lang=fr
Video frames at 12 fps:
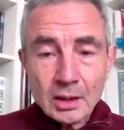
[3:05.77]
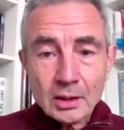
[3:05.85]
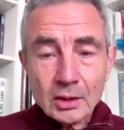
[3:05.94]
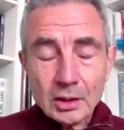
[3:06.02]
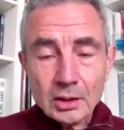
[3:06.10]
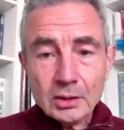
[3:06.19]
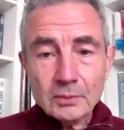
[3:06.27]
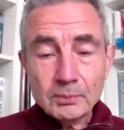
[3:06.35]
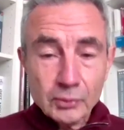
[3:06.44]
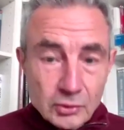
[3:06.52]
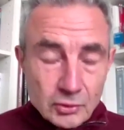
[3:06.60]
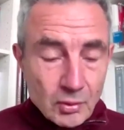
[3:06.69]
Euh,
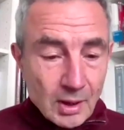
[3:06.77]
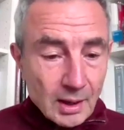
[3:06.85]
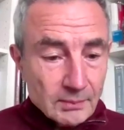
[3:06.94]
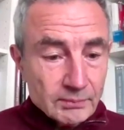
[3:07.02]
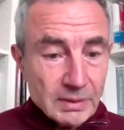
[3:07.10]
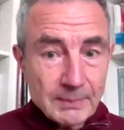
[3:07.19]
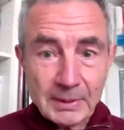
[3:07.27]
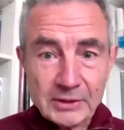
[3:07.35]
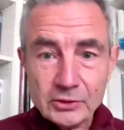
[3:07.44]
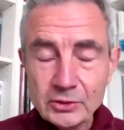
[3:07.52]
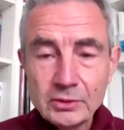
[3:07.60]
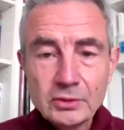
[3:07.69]
pourquoi ben,
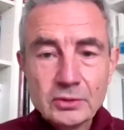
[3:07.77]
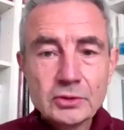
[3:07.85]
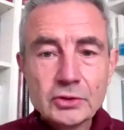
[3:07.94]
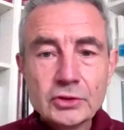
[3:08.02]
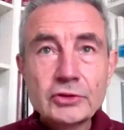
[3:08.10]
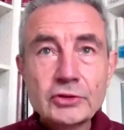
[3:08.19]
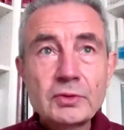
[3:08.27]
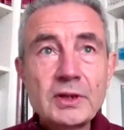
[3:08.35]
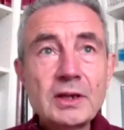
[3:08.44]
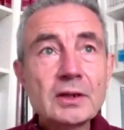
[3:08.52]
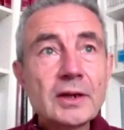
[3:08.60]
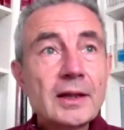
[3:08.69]
Parce que je
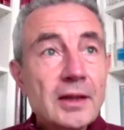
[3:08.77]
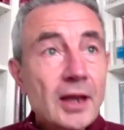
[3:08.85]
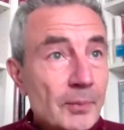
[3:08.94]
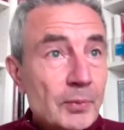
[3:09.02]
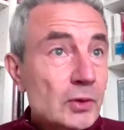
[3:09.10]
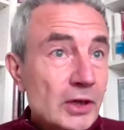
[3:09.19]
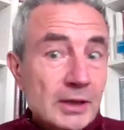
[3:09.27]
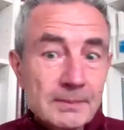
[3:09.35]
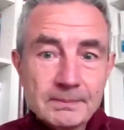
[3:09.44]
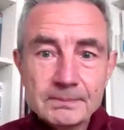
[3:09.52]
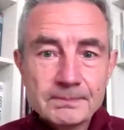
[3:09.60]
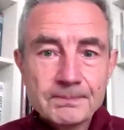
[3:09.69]
suis euh, interpellé